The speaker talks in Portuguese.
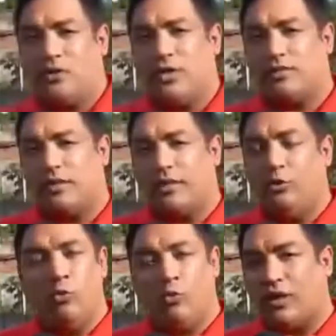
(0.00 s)
disse que
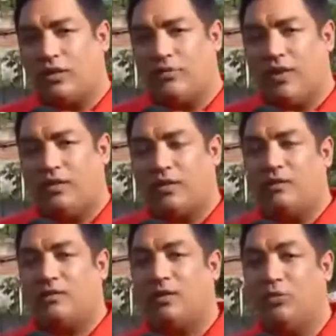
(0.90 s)
nunca teve a
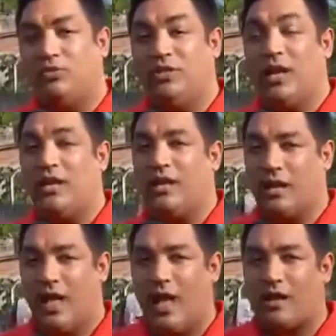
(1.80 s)
intenção de
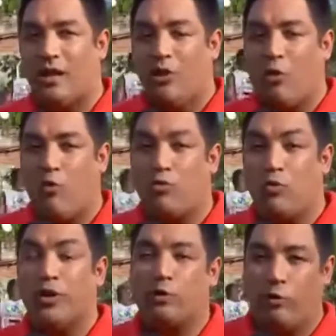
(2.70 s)
enganar com um
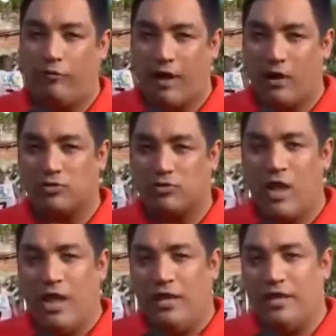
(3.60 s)
currículo falso
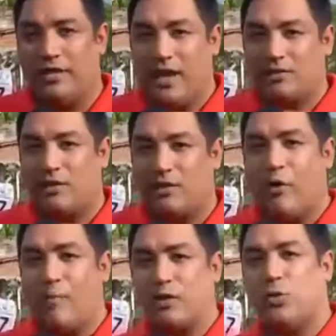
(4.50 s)
e que as
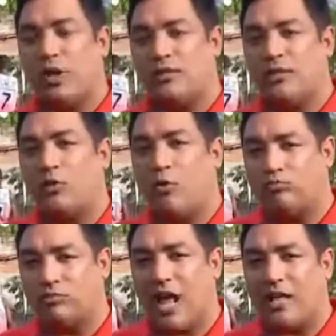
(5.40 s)
informações
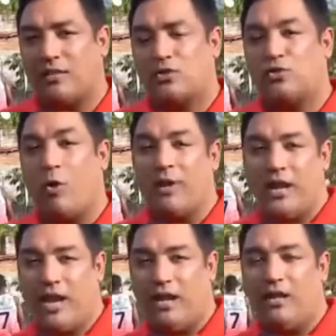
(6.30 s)
desencontradas sobre
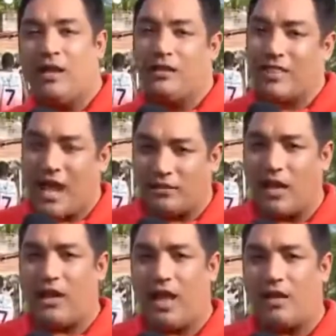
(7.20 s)
ele na
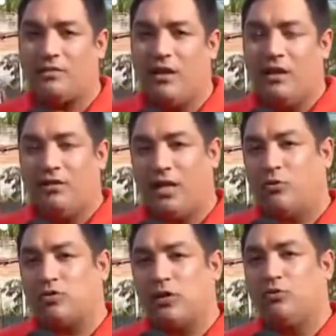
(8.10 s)
internet teriam
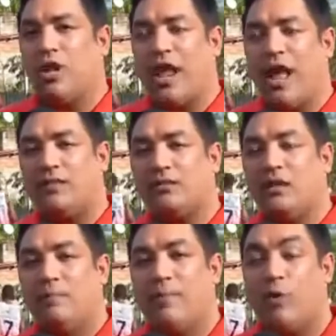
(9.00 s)
sido geradas
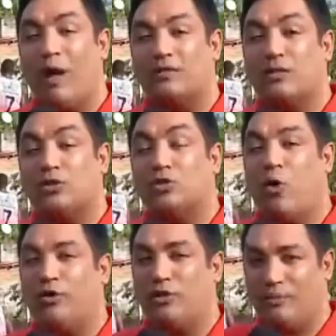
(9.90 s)
pelo
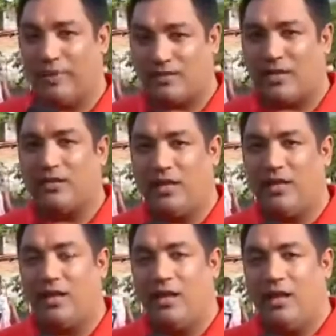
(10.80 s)
assessor de imprensa
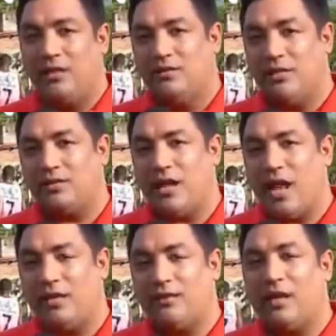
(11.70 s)
dele. Disse
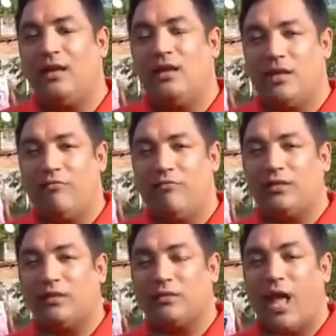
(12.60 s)
ainda que vai
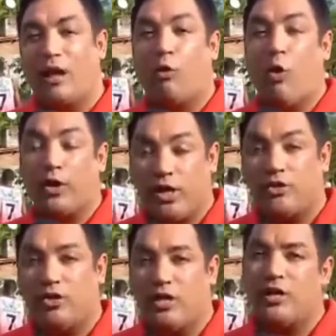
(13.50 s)
tentar
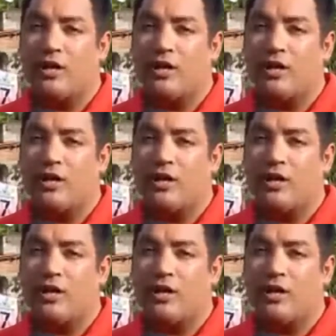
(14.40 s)
corrigir